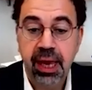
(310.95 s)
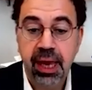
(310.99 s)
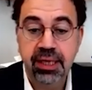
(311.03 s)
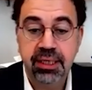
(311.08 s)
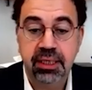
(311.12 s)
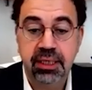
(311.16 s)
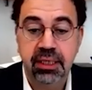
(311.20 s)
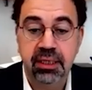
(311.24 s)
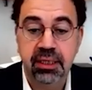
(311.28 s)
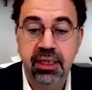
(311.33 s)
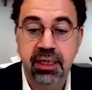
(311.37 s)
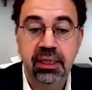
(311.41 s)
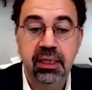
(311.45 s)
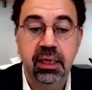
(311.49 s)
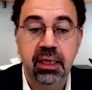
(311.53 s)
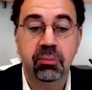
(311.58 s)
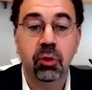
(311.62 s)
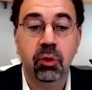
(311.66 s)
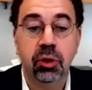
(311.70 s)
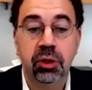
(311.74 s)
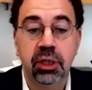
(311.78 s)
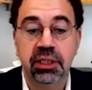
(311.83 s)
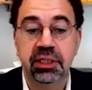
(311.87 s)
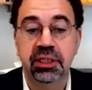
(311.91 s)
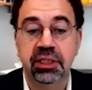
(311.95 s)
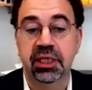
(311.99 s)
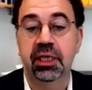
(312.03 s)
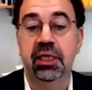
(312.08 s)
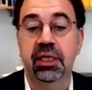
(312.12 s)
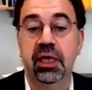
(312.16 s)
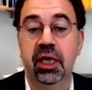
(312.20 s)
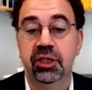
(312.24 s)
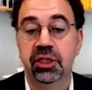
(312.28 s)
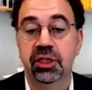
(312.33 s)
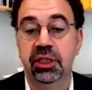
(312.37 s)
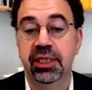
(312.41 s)
Eskiden
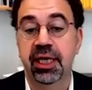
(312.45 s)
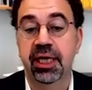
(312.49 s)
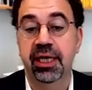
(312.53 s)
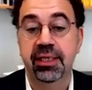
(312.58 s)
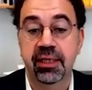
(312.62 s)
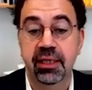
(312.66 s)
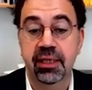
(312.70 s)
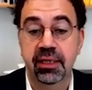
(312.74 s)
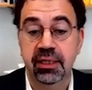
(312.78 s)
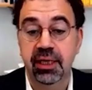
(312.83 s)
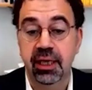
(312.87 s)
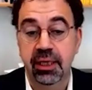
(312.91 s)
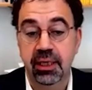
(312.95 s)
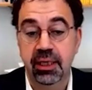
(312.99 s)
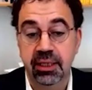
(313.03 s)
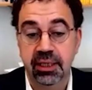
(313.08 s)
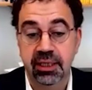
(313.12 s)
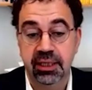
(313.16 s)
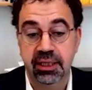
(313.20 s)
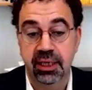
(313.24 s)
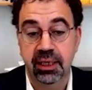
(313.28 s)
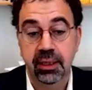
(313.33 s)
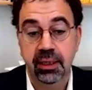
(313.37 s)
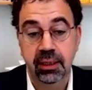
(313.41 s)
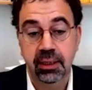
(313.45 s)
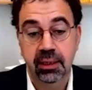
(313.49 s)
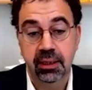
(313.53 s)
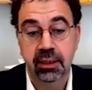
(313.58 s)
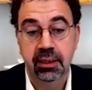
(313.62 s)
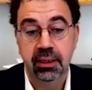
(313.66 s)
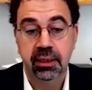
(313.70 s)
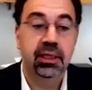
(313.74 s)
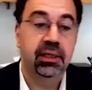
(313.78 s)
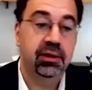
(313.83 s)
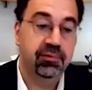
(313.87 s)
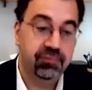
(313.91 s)
demokrasiye karşı tehdit gelirse
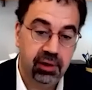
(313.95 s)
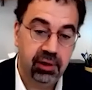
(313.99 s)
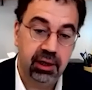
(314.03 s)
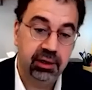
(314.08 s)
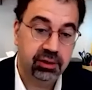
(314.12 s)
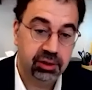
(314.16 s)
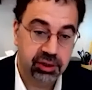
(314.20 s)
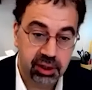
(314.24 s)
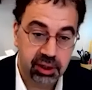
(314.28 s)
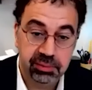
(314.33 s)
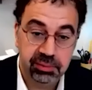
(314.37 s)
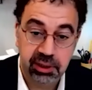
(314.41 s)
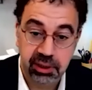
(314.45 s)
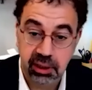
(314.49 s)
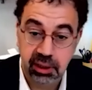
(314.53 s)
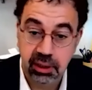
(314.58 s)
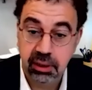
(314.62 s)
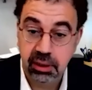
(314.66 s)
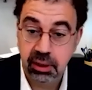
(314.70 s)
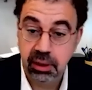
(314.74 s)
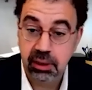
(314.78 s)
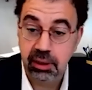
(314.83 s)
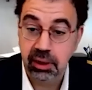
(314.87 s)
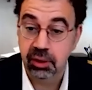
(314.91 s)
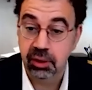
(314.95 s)
ki vardı tabii ki